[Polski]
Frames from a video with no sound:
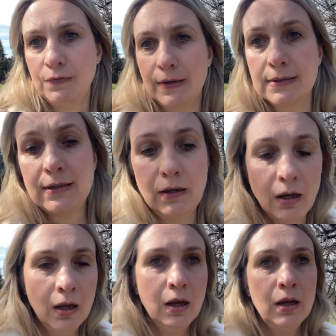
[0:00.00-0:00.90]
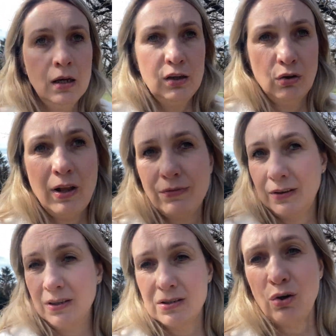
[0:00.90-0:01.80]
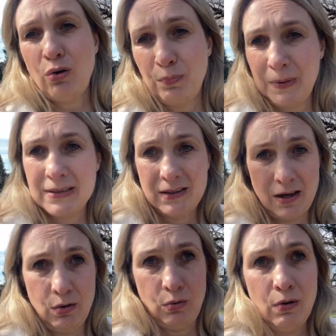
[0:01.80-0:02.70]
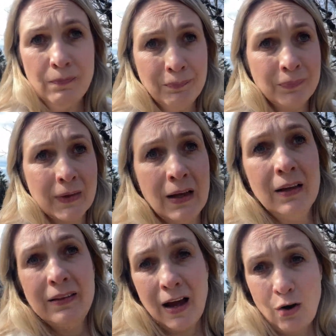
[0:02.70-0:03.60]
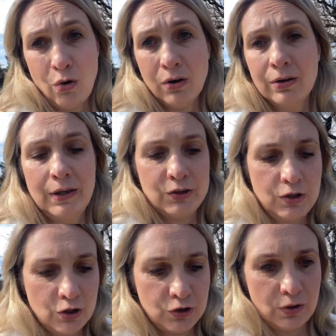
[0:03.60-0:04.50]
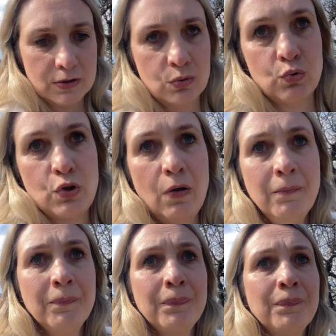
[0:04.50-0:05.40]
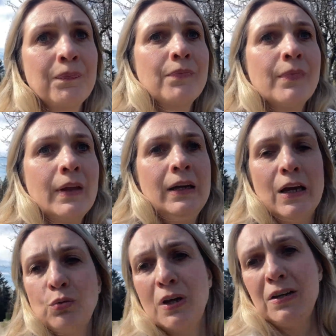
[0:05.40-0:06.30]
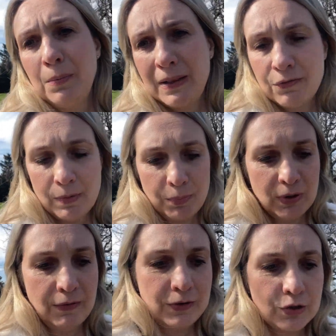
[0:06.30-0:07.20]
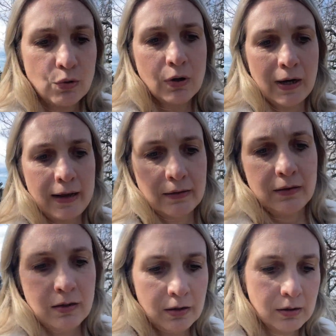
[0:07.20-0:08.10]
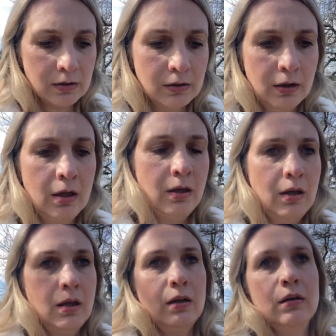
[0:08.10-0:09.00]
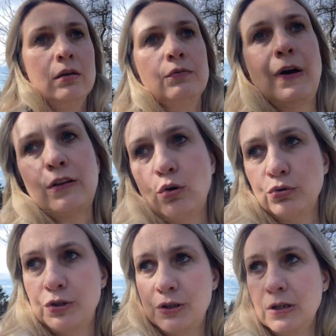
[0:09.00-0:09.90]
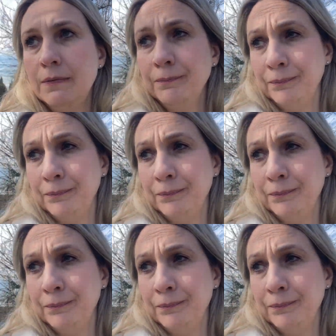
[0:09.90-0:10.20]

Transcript: więcej. to nawet jest około 500 euro na rok, także też to jest dużo. Ja tutaj nie będę Wam podawać konkretnych e, wartości,